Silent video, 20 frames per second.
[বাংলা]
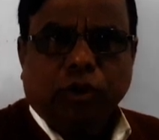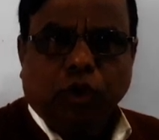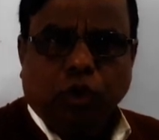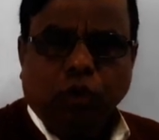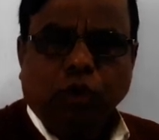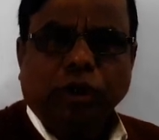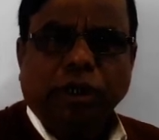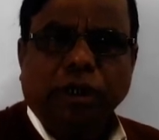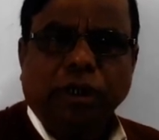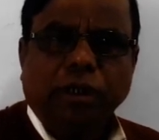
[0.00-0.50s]

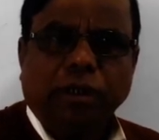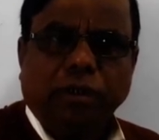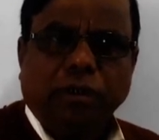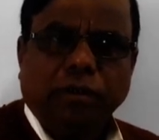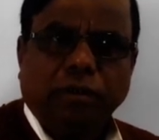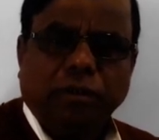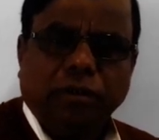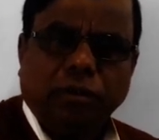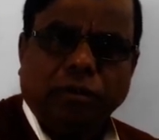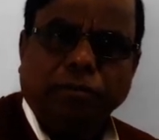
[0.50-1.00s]
যদি
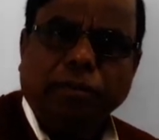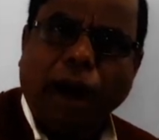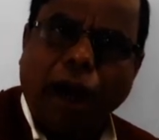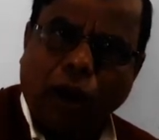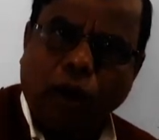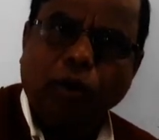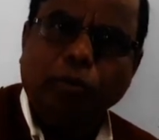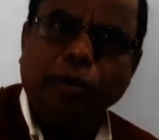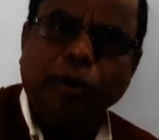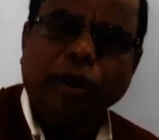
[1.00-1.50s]

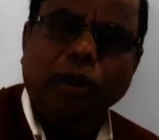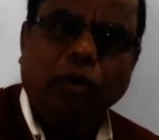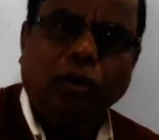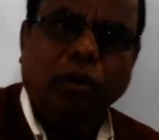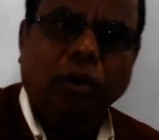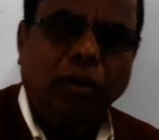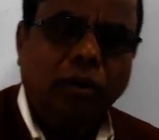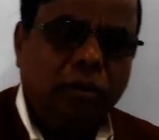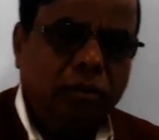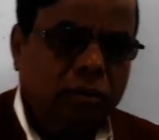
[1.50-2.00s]
ভালো মনে
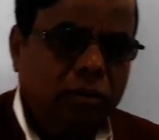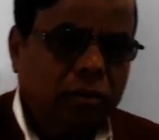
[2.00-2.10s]
করো